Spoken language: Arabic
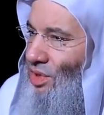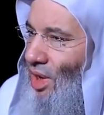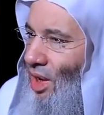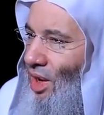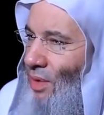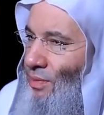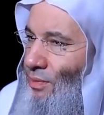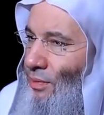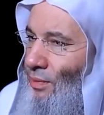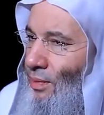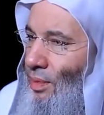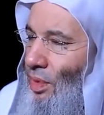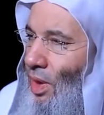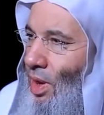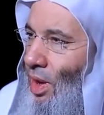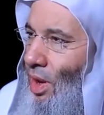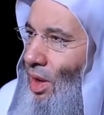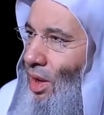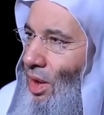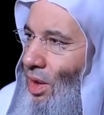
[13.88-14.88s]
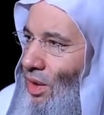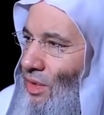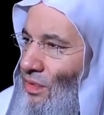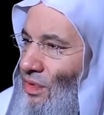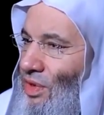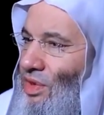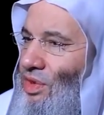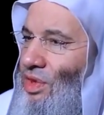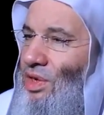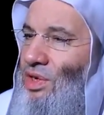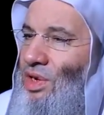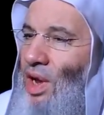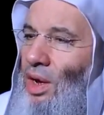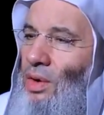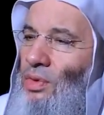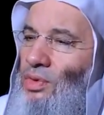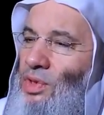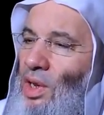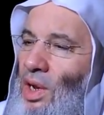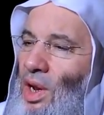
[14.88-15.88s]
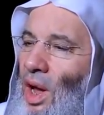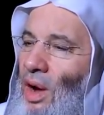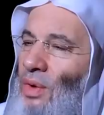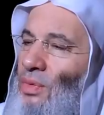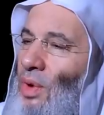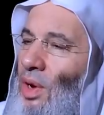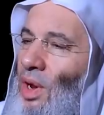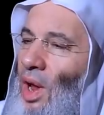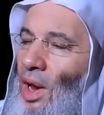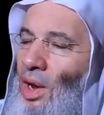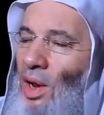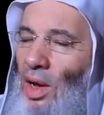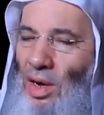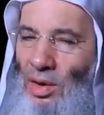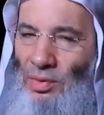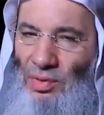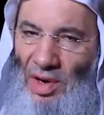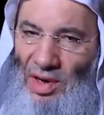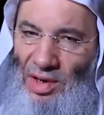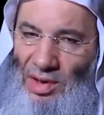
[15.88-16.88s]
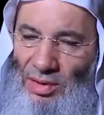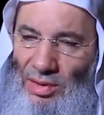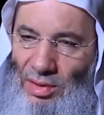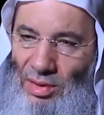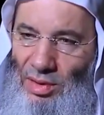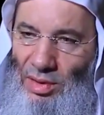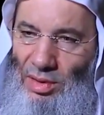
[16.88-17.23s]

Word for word: وسلم في التشهد الأول على قولين